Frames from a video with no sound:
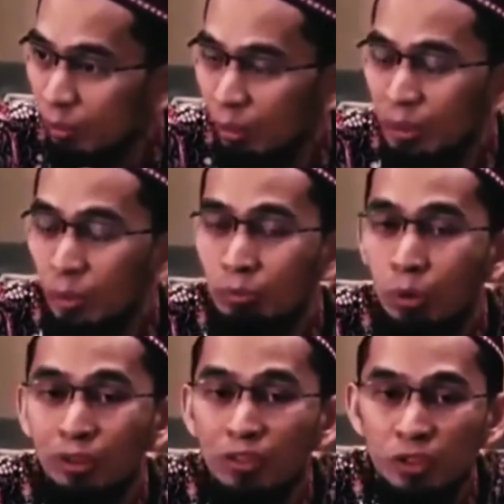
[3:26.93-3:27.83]
Wa minhum
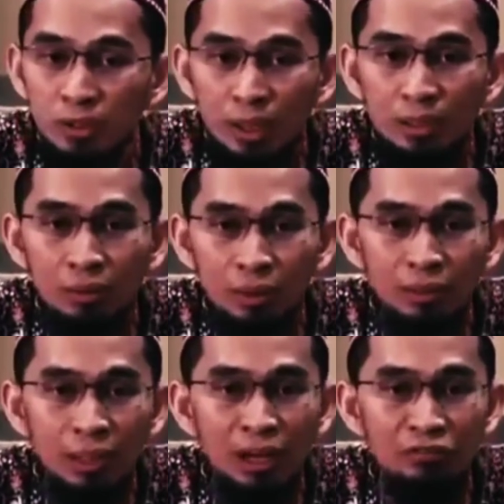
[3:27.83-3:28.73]
muqtasid, ada
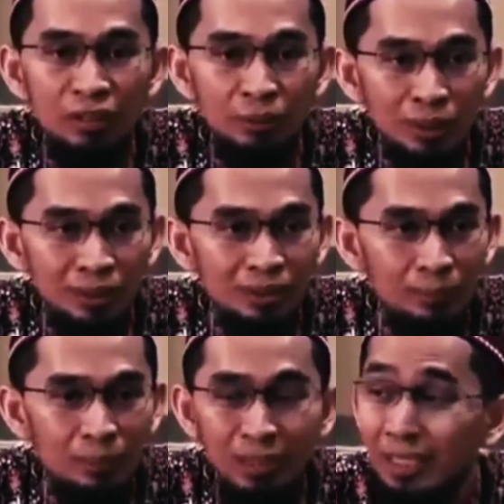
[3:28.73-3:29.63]
orang yang hafal Quran
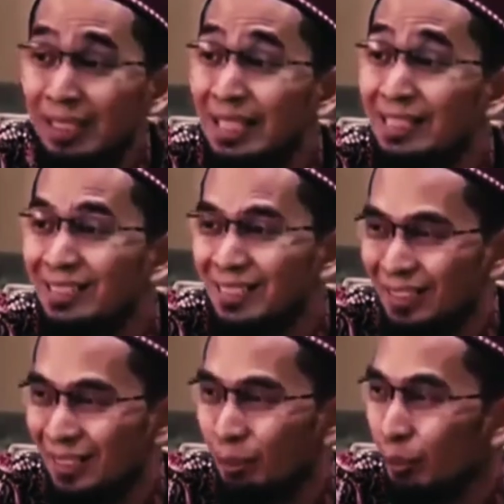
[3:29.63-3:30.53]
tapi bagi dirinya
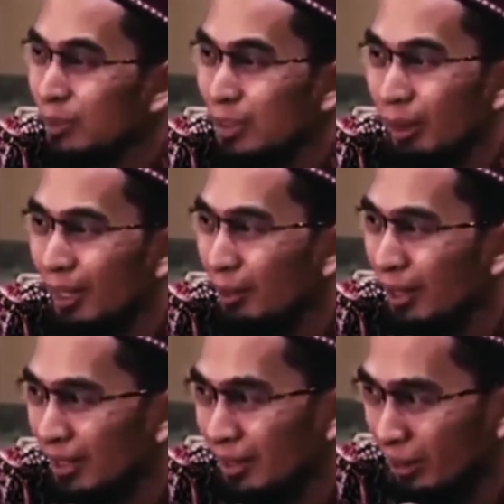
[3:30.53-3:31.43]
saja, belum bisa
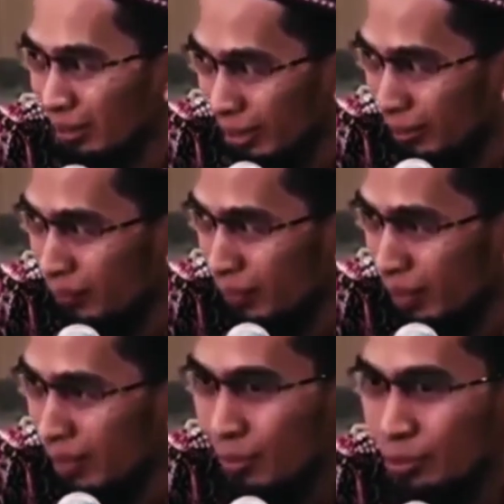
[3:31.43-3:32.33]
bagi-bagi dengan orang lain.
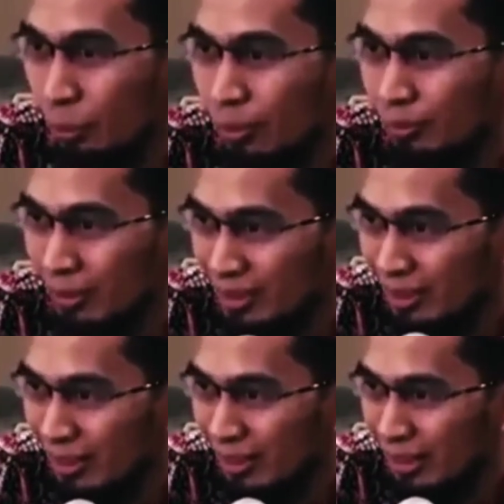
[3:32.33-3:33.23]
Mojok di
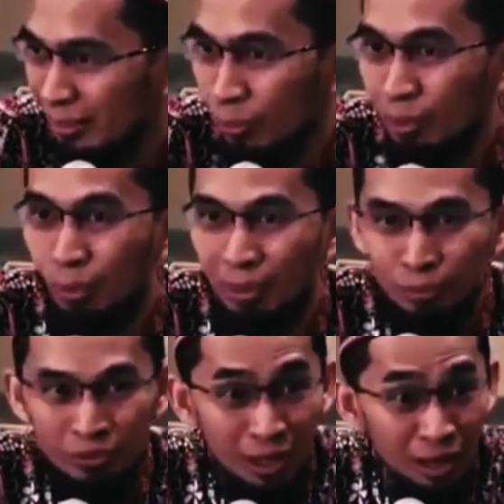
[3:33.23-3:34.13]
masjid, buka-buka
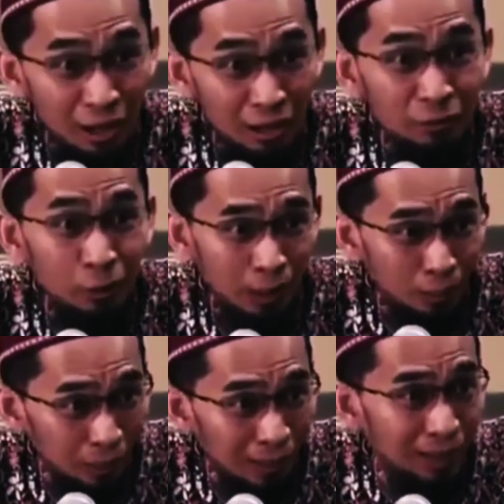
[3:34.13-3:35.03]
mushaf,
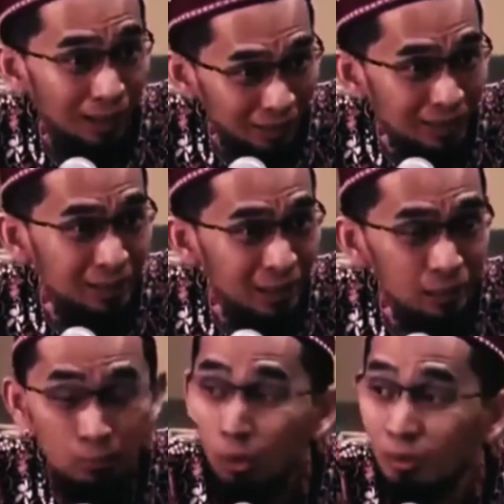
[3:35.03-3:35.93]
ngulang-ngulang,
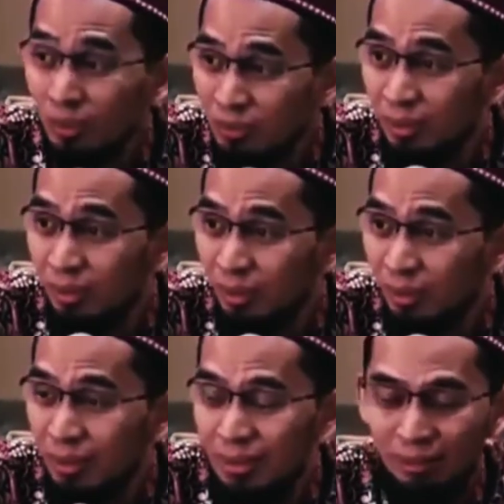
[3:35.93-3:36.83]
itu muqtasid
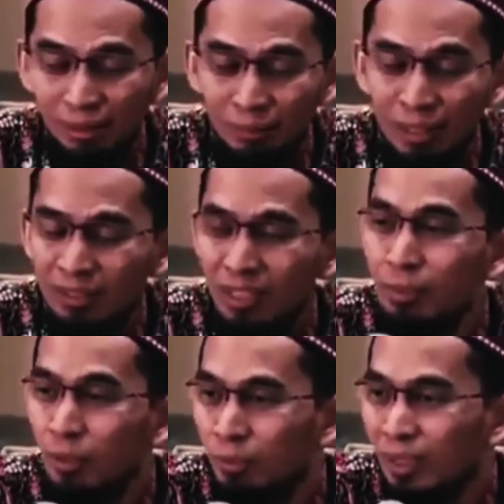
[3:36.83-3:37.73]
yang terbaik
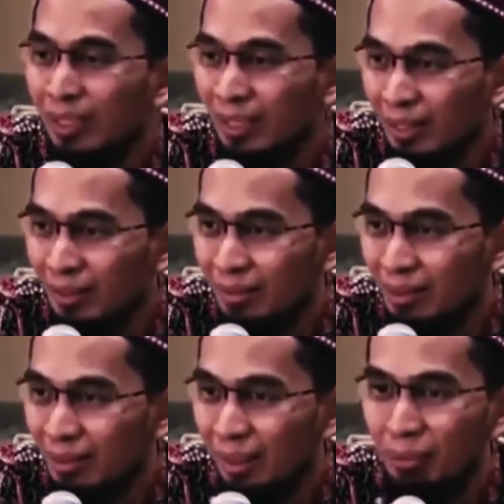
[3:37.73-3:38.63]
sampai ke
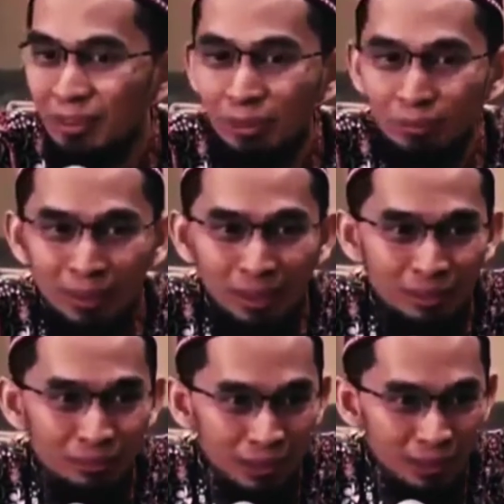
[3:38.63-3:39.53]
khairat, yang bisa berbagi
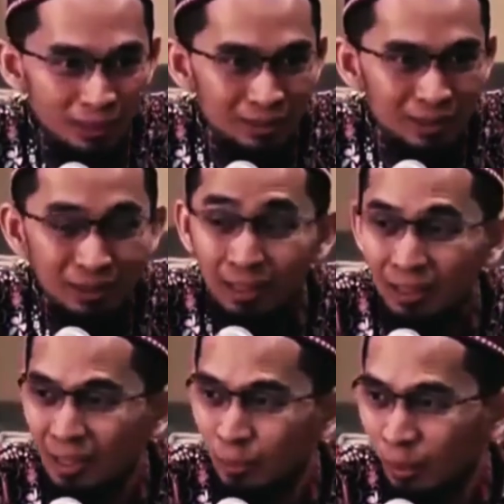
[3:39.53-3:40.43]
kebaikan dari
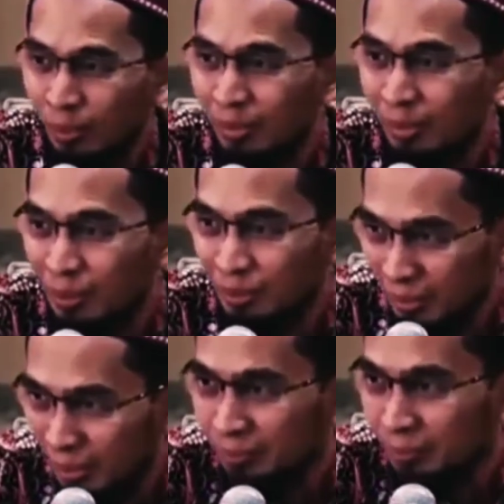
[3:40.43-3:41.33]
nilai-nilai Quran yang
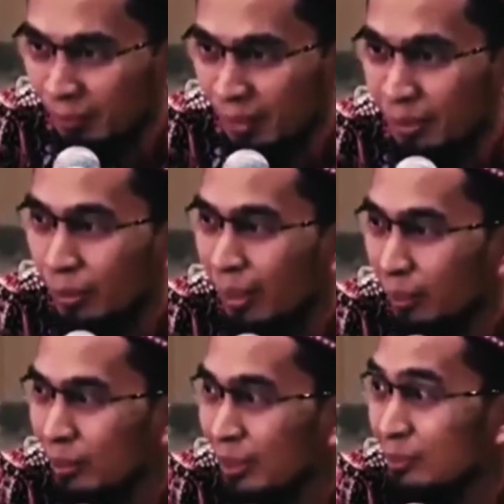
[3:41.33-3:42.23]
dimaksudkan. Itu yang
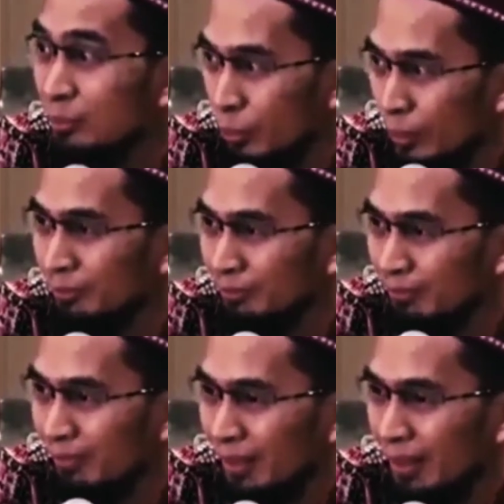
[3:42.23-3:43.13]
harus kita cemburui
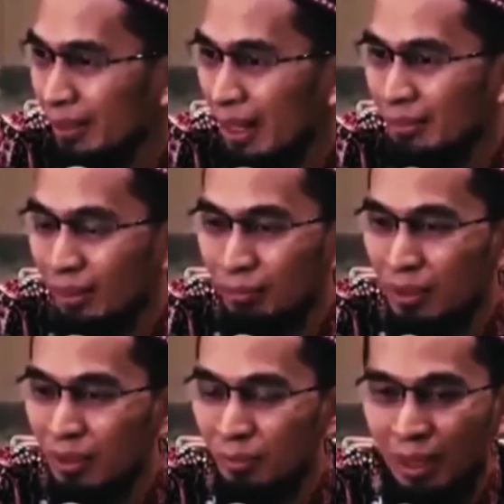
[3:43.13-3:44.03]
ya di
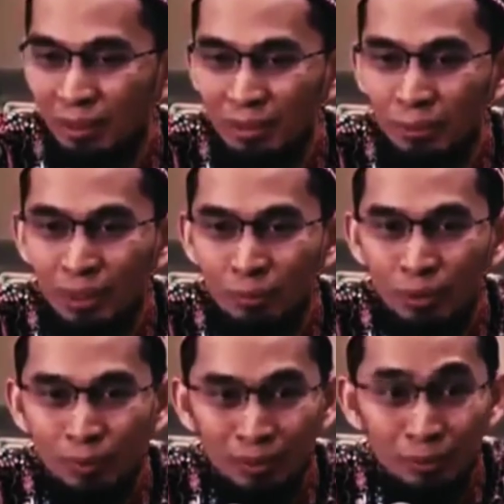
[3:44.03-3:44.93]
At-Tirmidzi nomor hadis
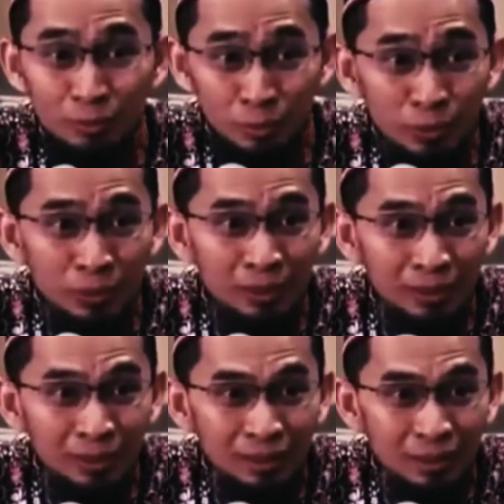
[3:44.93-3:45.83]

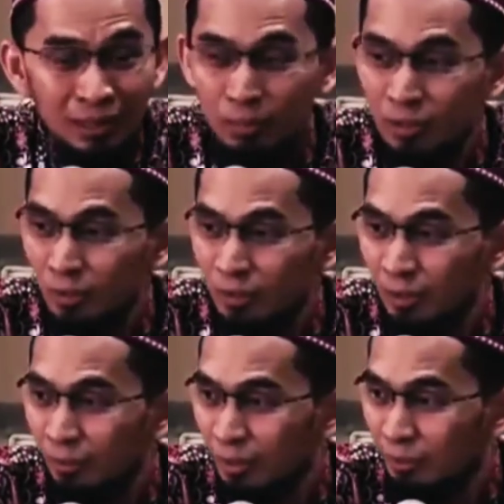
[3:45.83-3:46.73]
2510 ya Nabi SAW
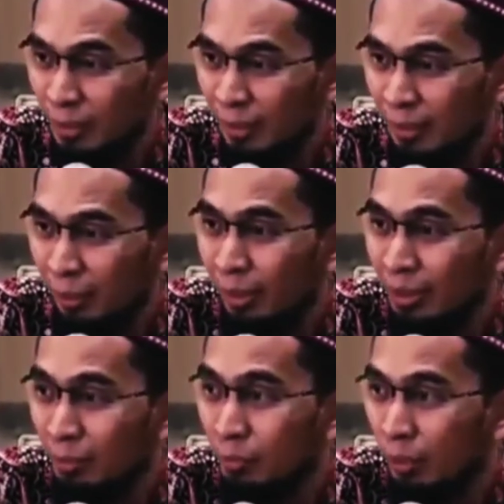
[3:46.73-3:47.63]
menyampaikan
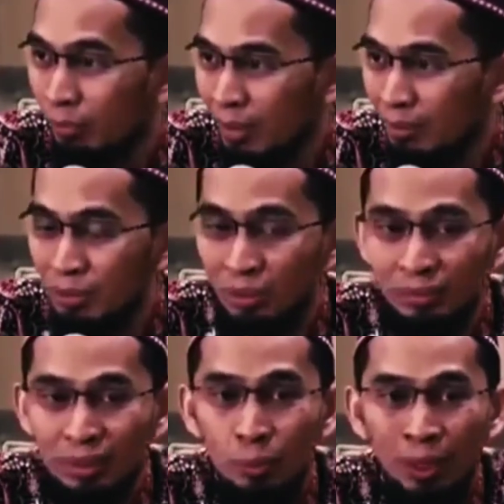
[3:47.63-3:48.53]
riwayat Ibnu Umar
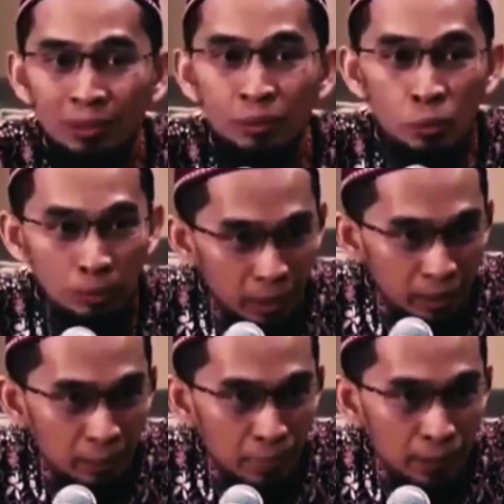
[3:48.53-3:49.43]
radhiyallahu
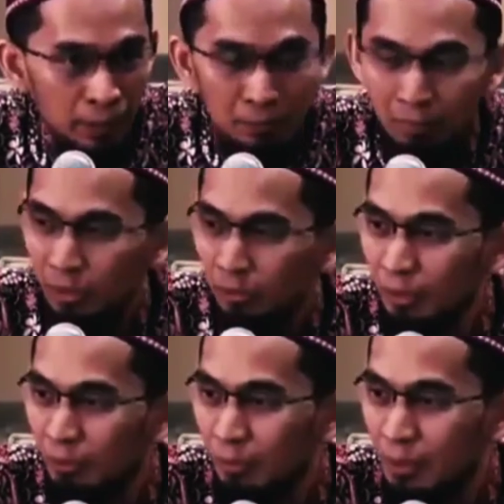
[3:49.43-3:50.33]
anhuma beliau
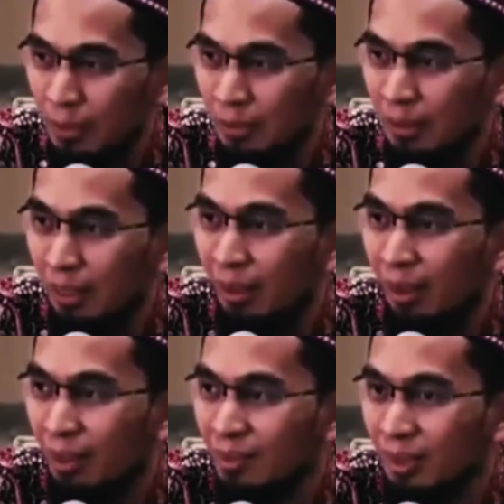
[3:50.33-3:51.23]
menyampaikan
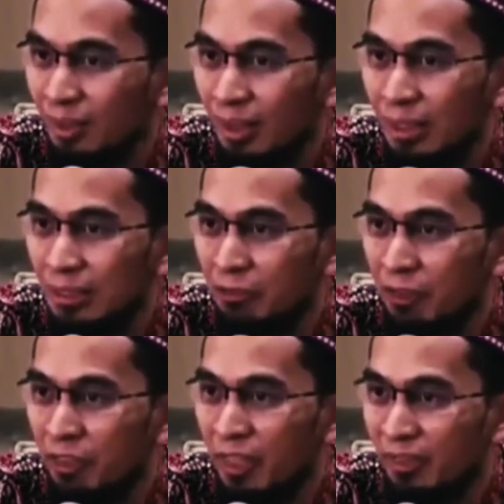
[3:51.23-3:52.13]
la hasada illa
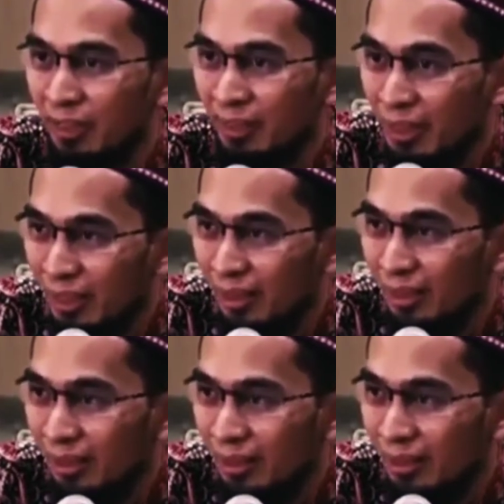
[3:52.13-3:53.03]
fitnataini
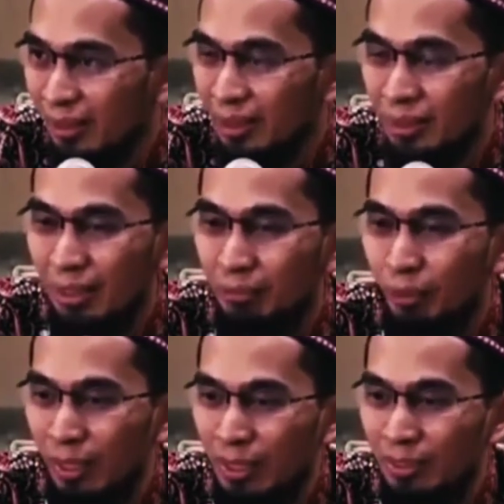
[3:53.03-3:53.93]
ya tidak
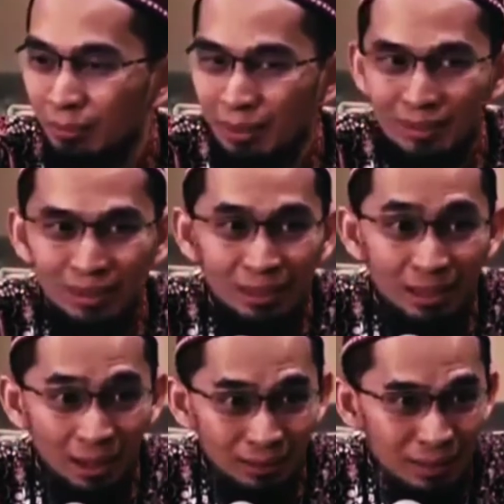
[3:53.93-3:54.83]
boleh kita merasa
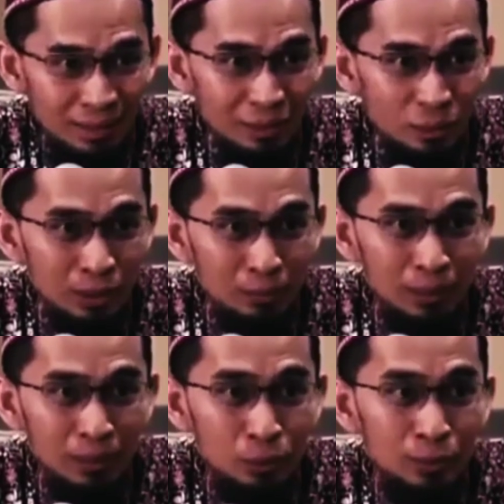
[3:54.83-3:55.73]
iri hati kecuali
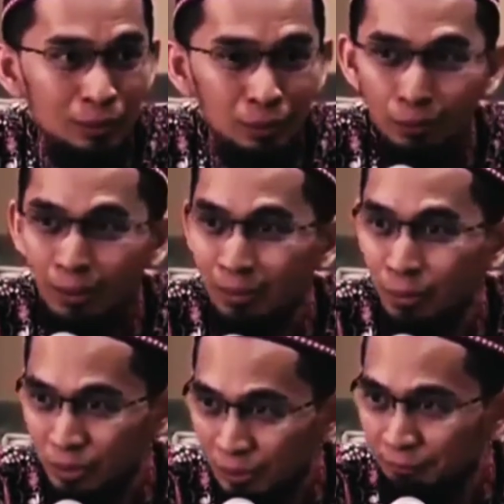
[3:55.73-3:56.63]
pada dua golongan
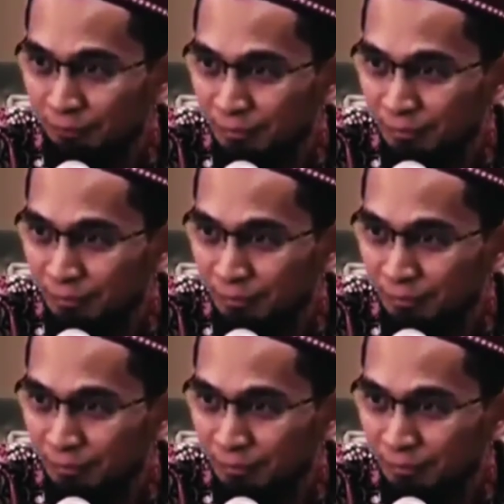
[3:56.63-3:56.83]
manusia